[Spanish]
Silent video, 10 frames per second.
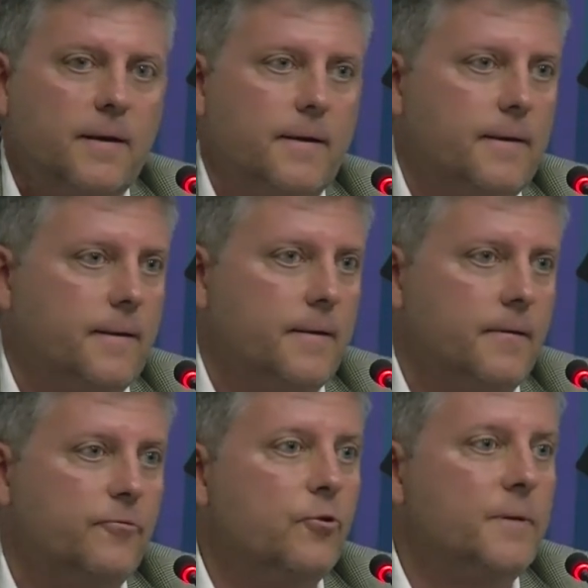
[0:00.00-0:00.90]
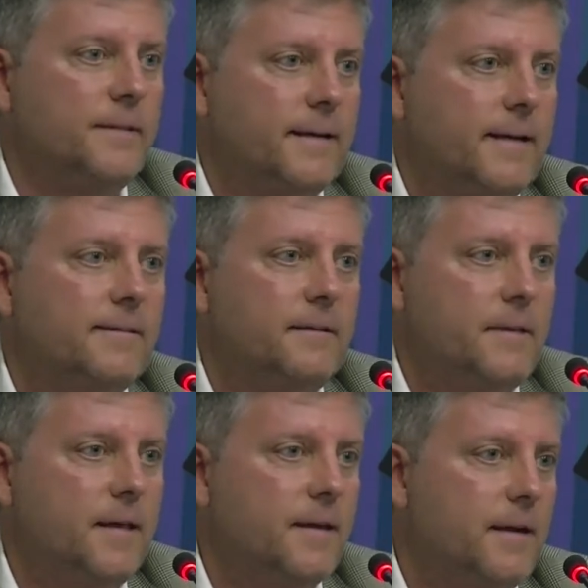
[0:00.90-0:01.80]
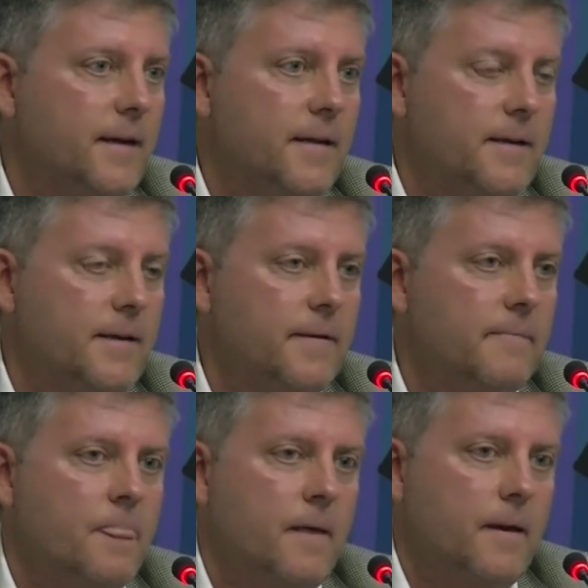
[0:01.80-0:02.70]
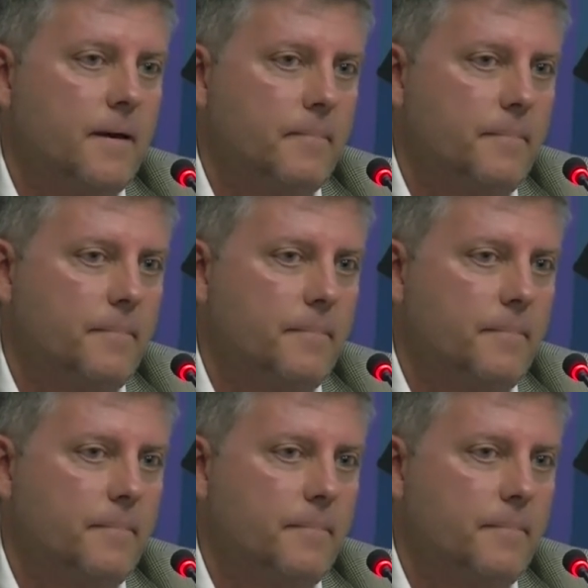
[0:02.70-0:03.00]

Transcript: eh, fomentar actividades que generen eh,